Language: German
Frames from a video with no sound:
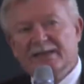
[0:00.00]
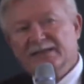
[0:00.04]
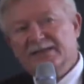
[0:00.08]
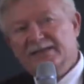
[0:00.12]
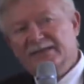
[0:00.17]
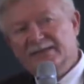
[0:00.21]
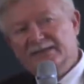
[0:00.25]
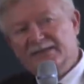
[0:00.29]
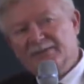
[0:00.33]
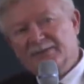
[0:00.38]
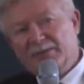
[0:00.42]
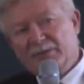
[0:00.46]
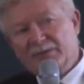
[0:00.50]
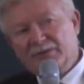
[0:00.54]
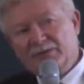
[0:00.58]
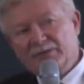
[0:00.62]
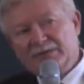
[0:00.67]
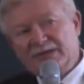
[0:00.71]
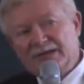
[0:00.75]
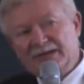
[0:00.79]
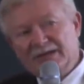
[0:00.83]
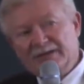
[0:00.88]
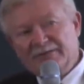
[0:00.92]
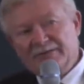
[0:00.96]
Diese
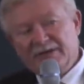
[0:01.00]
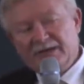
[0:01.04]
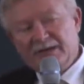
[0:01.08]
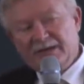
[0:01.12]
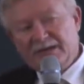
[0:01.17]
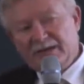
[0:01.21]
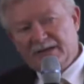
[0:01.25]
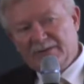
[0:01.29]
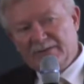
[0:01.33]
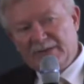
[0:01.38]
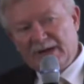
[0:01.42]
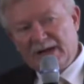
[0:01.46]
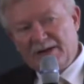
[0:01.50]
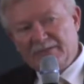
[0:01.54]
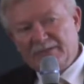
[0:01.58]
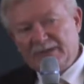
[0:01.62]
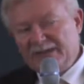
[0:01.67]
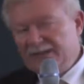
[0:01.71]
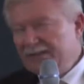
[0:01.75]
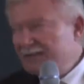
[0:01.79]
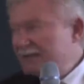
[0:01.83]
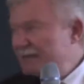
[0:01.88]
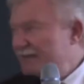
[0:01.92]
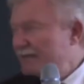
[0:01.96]
Produkte, die wir im Rahmen
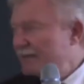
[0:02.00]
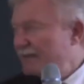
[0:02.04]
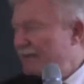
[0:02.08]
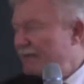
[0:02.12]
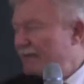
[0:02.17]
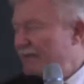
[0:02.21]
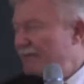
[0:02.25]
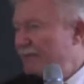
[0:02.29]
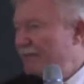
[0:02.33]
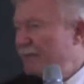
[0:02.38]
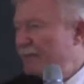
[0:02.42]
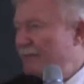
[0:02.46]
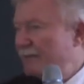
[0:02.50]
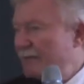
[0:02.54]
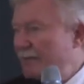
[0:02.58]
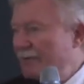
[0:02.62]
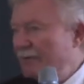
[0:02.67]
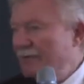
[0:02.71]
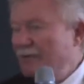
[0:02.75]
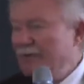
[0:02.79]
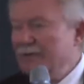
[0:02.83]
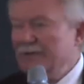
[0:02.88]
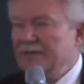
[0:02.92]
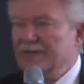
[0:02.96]
des, äh,
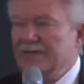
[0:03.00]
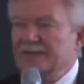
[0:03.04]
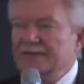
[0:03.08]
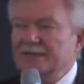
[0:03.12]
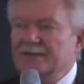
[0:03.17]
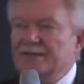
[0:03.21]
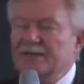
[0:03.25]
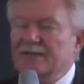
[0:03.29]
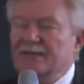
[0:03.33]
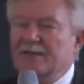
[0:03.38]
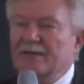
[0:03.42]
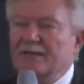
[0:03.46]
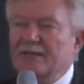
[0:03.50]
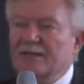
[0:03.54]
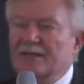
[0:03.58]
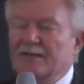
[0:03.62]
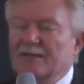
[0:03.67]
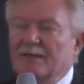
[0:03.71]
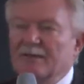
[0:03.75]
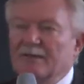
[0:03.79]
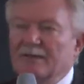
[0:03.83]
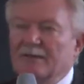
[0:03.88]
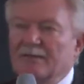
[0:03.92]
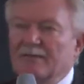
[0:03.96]
des äh,
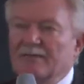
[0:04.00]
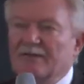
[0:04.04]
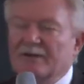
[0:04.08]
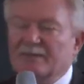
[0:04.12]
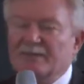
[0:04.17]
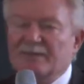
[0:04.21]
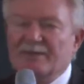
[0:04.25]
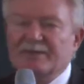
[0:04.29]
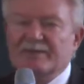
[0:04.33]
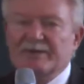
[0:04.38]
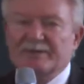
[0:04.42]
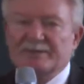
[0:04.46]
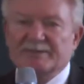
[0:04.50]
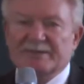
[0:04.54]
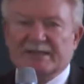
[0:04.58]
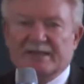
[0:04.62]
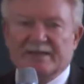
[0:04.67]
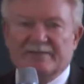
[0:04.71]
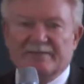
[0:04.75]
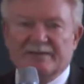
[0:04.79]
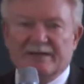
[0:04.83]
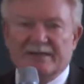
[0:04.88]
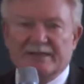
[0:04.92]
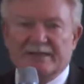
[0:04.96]
Wettbewerbs
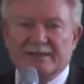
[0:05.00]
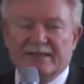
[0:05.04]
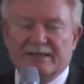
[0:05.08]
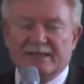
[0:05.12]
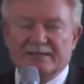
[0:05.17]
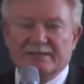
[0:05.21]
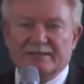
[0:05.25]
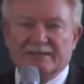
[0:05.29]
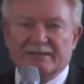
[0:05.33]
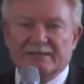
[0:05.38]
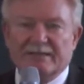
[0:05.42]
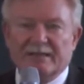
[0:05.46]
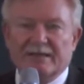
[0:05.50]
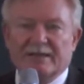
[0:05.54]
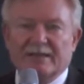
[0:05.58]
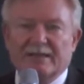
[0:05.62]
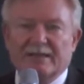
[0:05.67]
entwickelt hatten,